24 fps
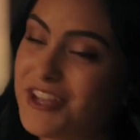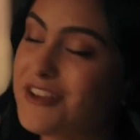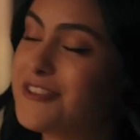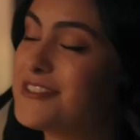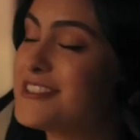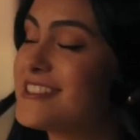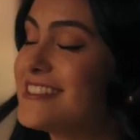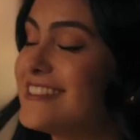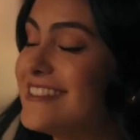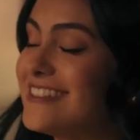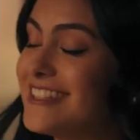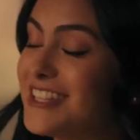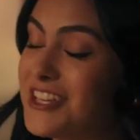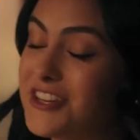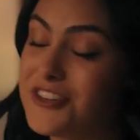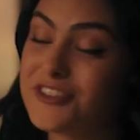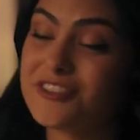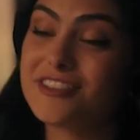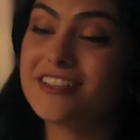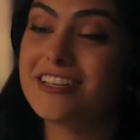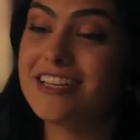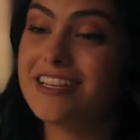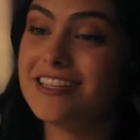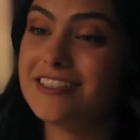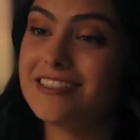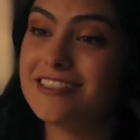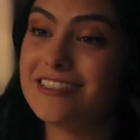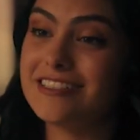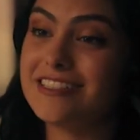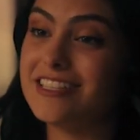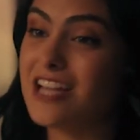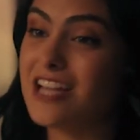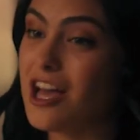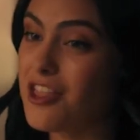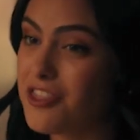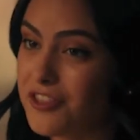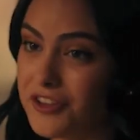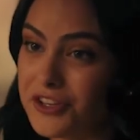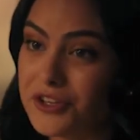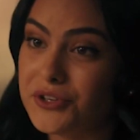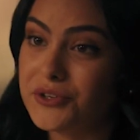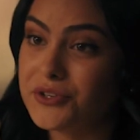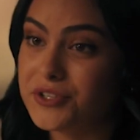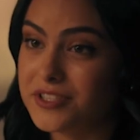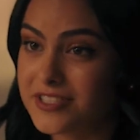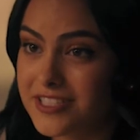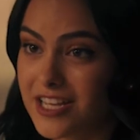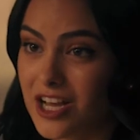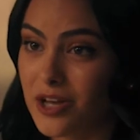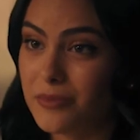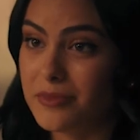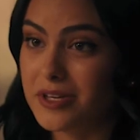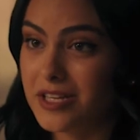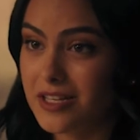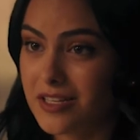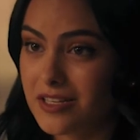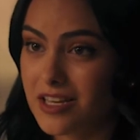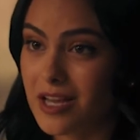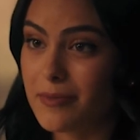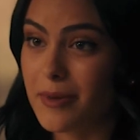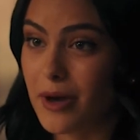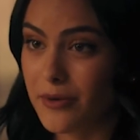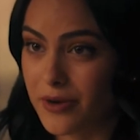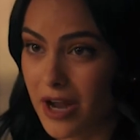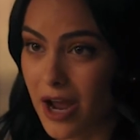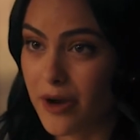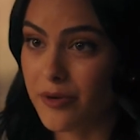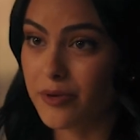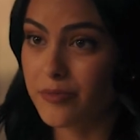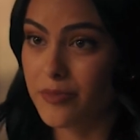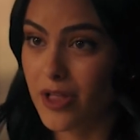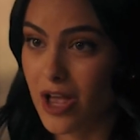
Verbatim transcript: todo esse tempo, e ela chega lá, consegue tirar o